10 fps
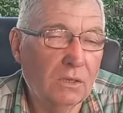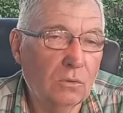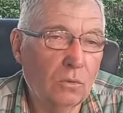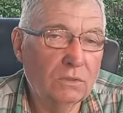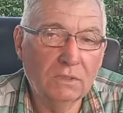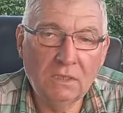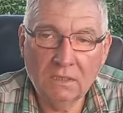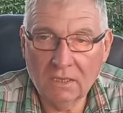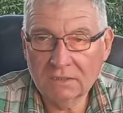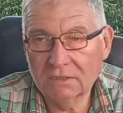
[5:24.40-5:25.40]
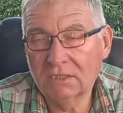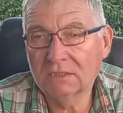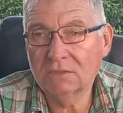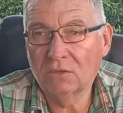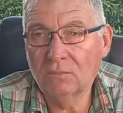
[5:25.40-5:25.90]
Gut, ich lasse es
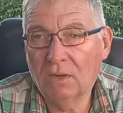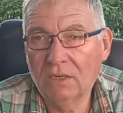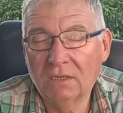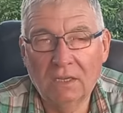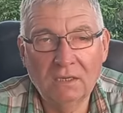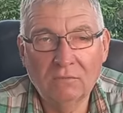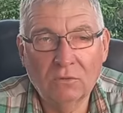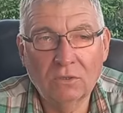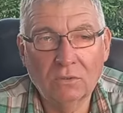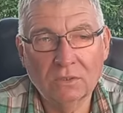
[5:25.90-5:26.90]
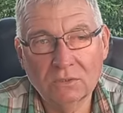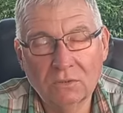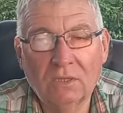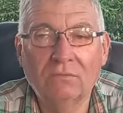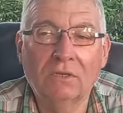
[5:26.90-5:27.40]
jetzt noch mal eine Woche oder
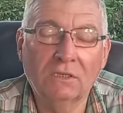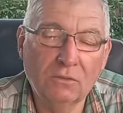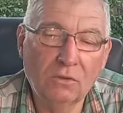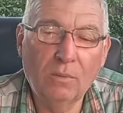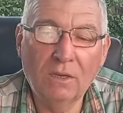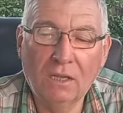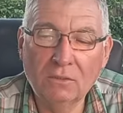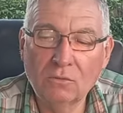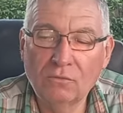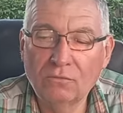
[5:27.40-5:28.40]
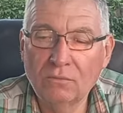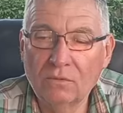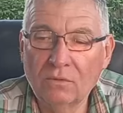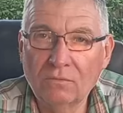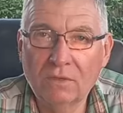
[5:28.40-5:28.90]
so, dann werde ich noch mal anrufen
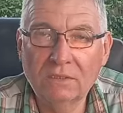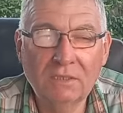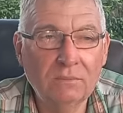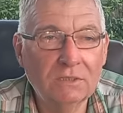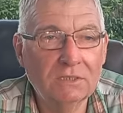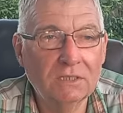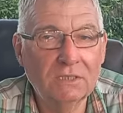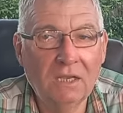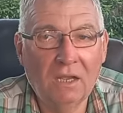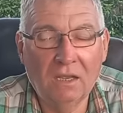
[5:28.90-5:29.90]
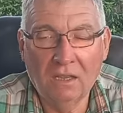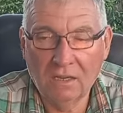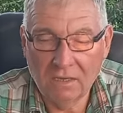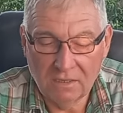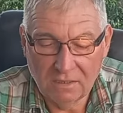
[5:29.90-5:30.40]
und werde dir ein bisschen ja,
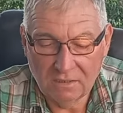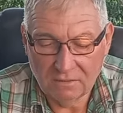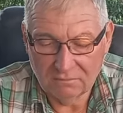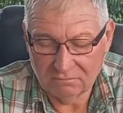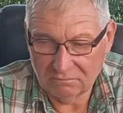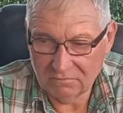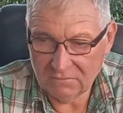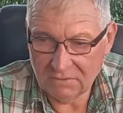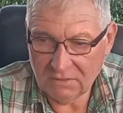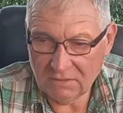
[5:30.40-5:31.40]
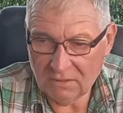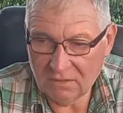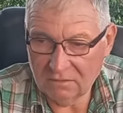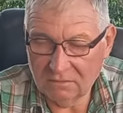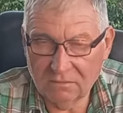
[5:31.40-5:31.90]

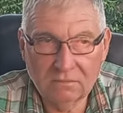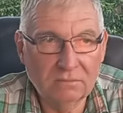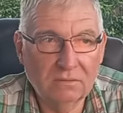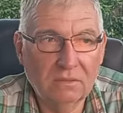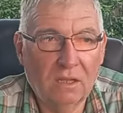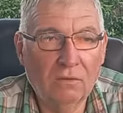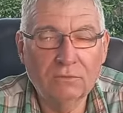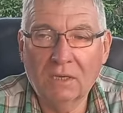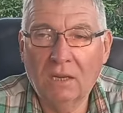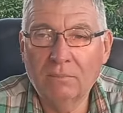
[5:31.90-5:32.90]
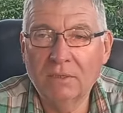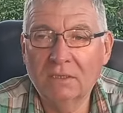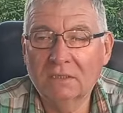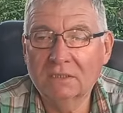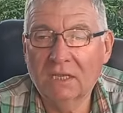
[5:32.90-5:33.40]
ja auf Trab
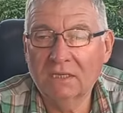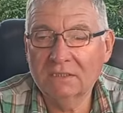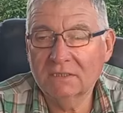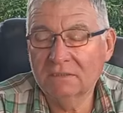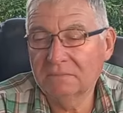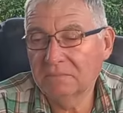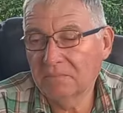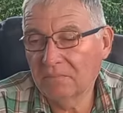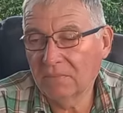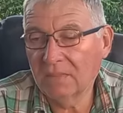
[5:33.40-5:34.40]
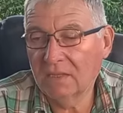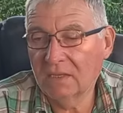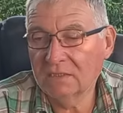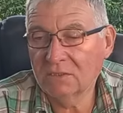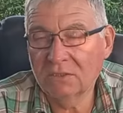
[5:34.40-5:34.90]
bringen. Das heißt, äh,
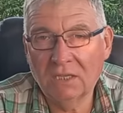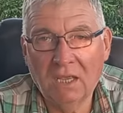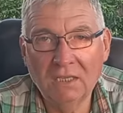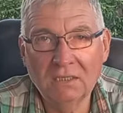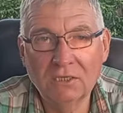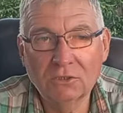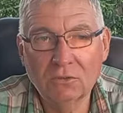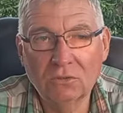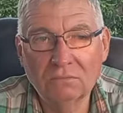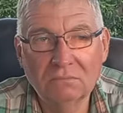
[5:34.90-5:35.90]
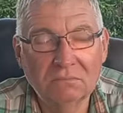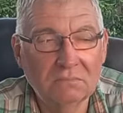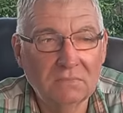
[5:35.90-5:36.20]
es sollte eigentlich schon.